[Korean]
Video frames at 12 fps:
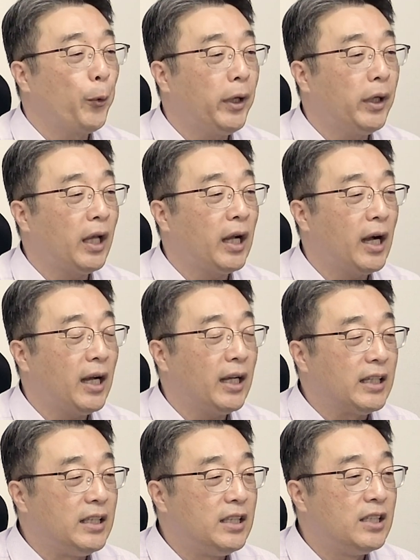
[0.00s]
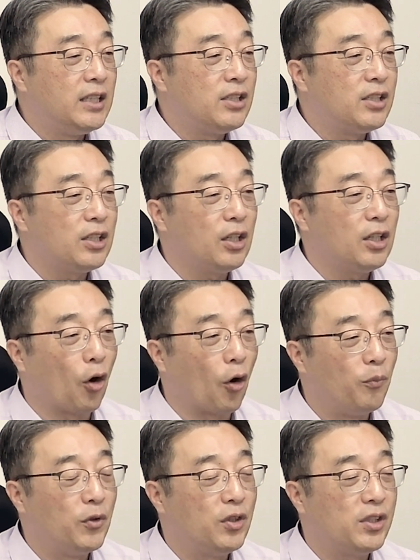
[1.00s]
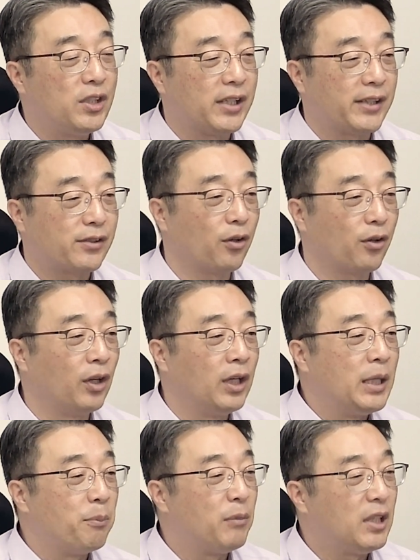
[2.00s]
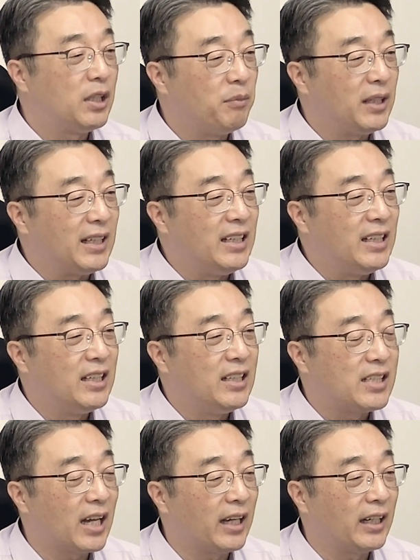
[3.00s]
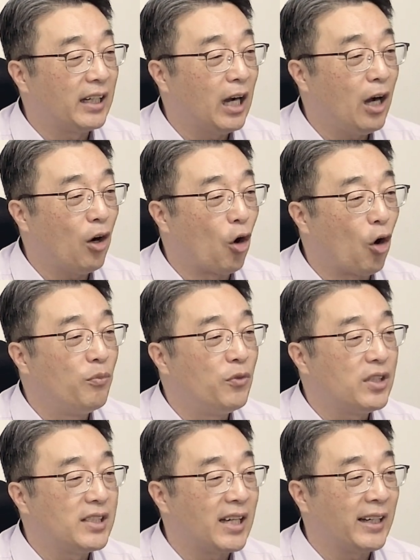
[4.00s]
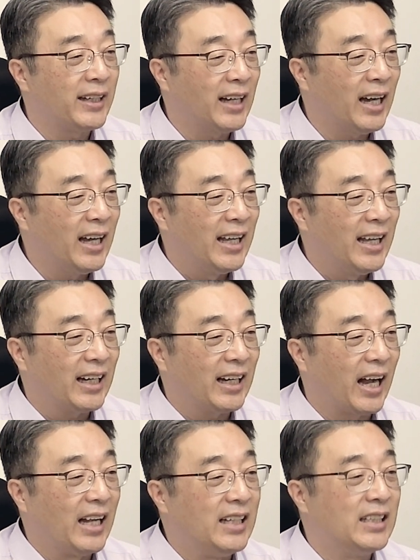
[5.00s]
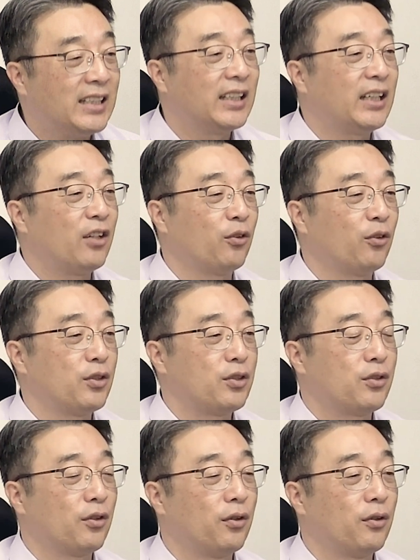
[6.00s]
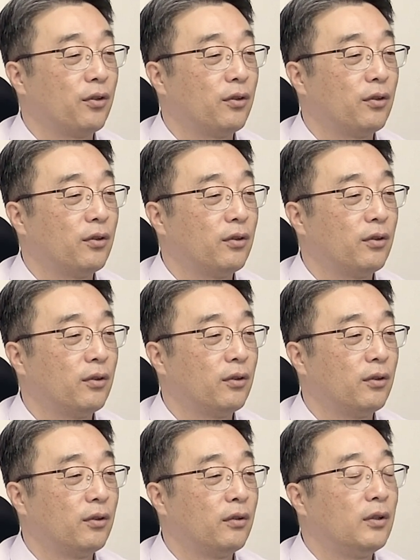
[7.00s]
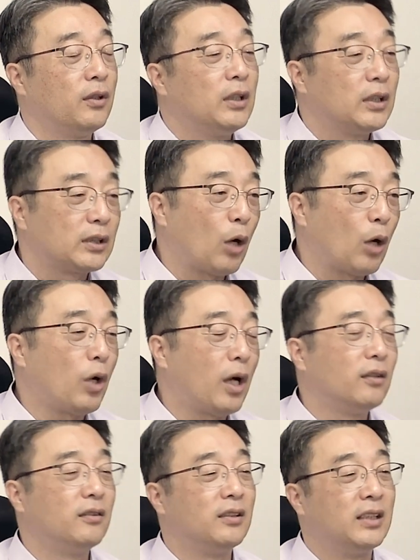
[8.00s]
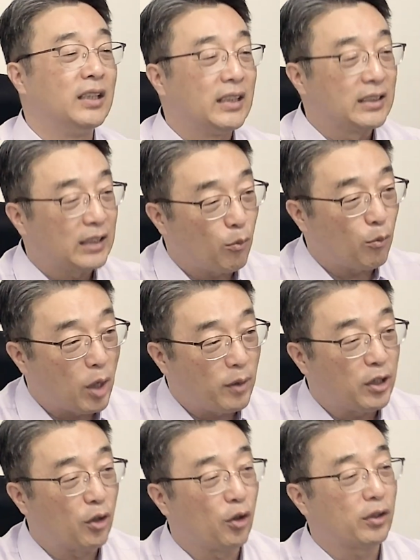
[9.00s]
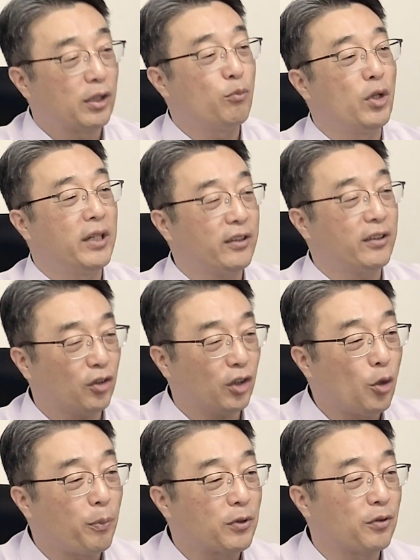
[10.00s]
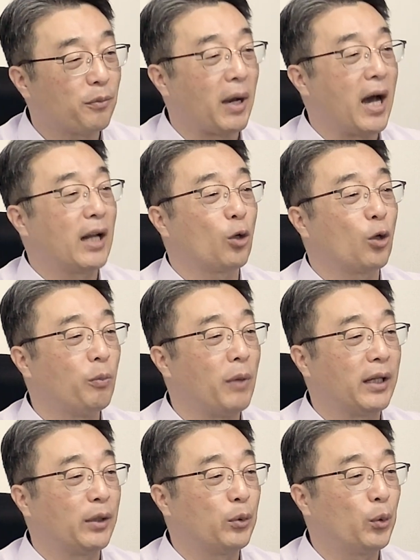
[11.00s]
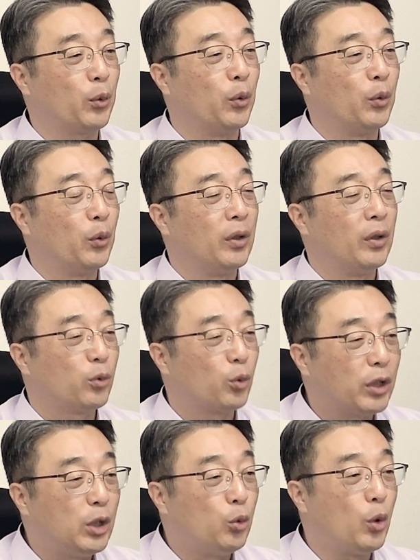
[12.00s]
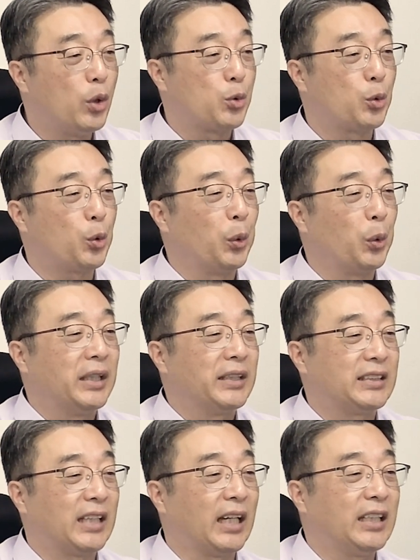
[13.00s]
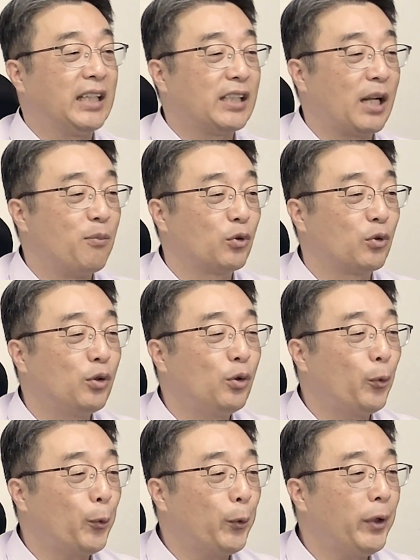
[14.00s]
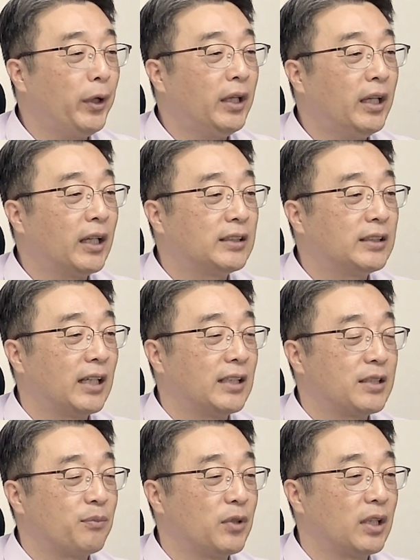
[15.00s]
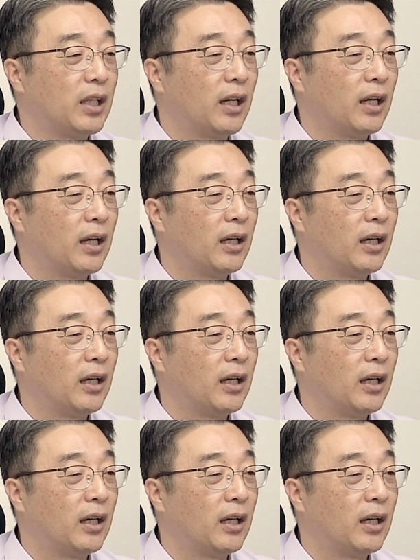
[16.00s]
회개가 있는지 없는지에서 믿음이 있는 자인가 없는 자인가 갈리게 되는 것이죠. 사울왕은 사무엘이, 사무엘이 그렇게 옆에서 말하고 말해도 또 기도해줘도 자기의 잘못을 회개하지 않습니다.